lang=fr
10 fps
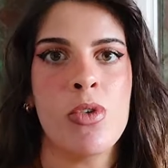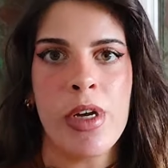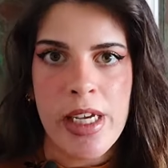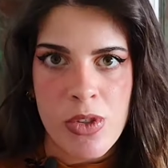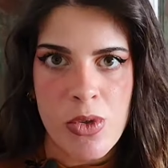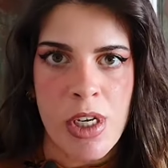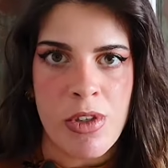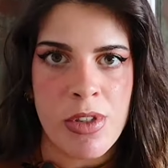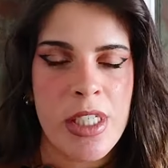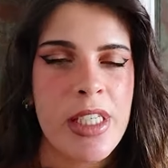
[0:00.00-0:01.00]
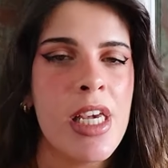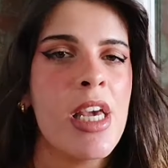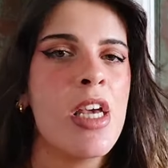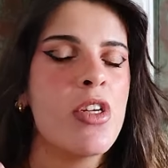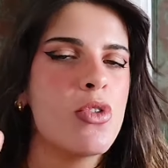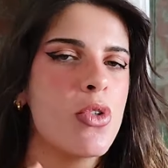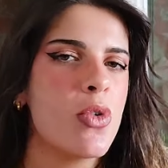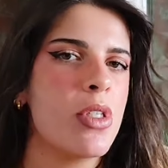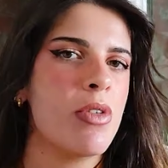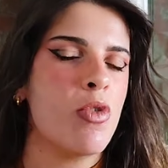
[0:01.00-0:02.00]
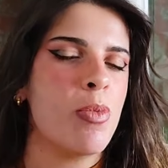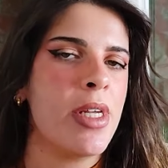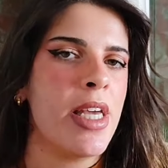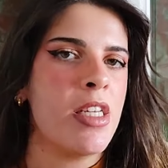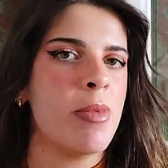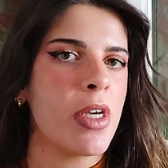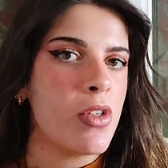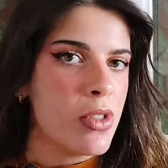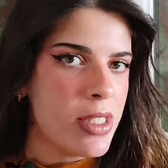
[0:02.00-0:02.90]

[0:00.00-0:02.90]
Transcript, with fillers: et le reste de l'Afrique se sont développés à une période